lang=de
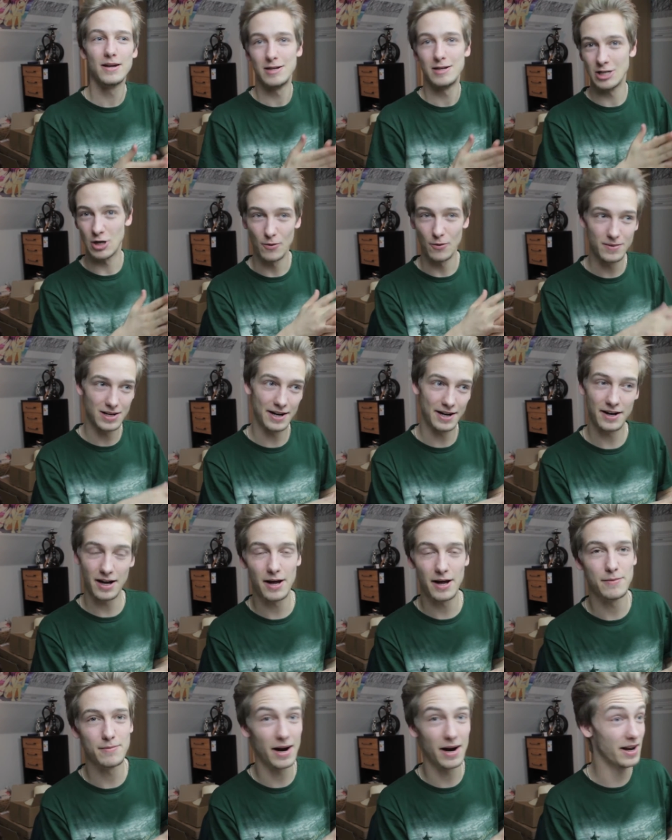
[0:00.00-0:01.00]
Kommt
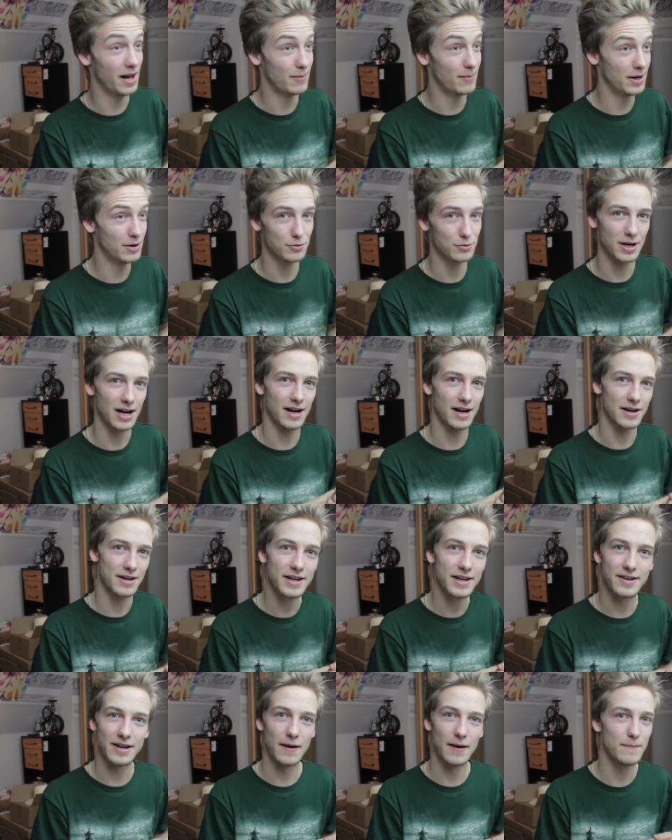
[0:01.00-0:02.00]
leider meiner Meinung nach
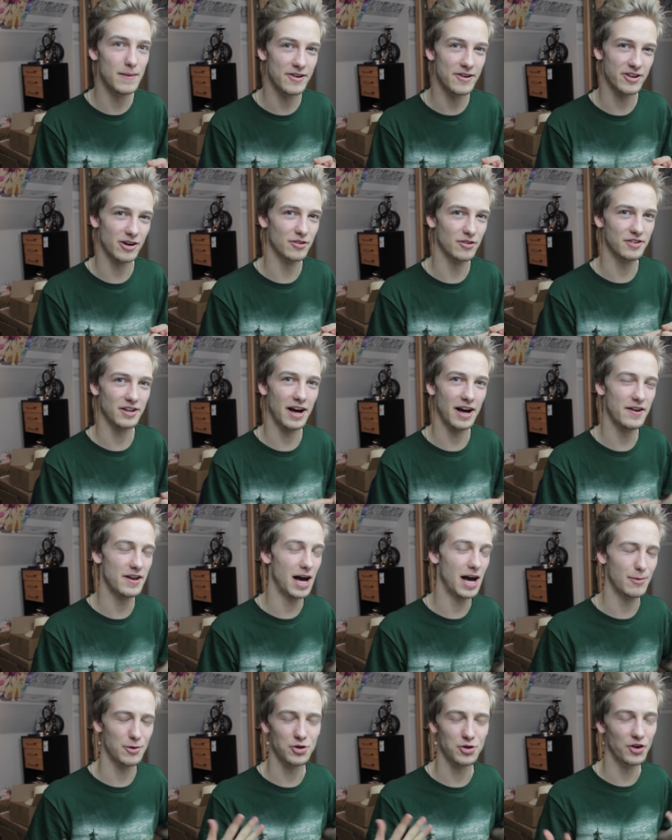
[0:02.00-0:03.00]
nicht an Madhouse ran,
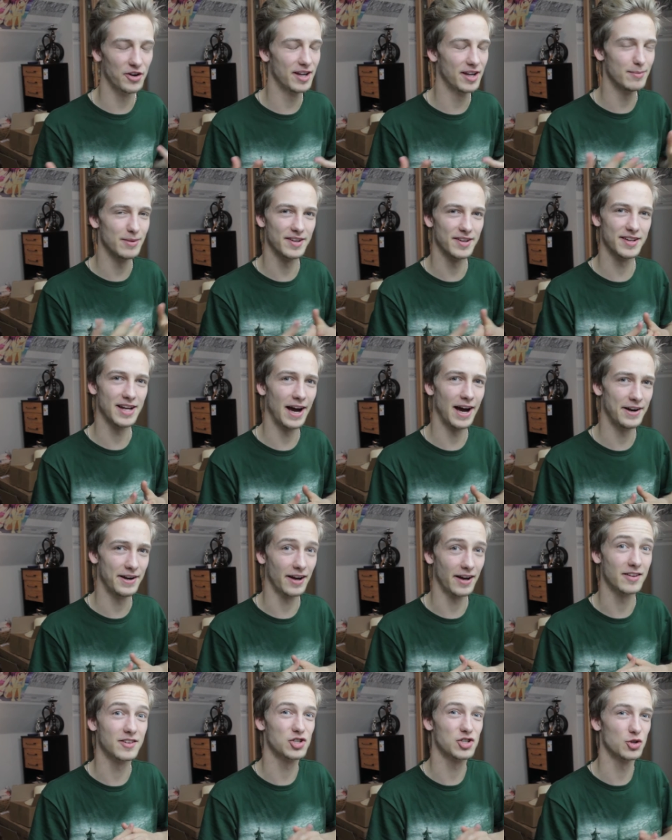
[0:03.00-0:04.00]
aber trotzdem ist
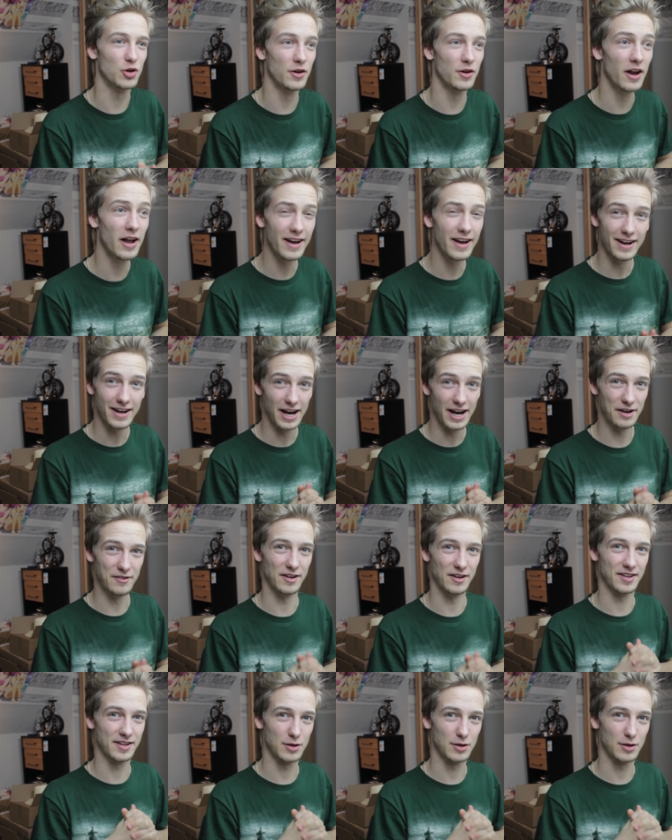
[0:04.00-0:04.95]
Gainax schon etwas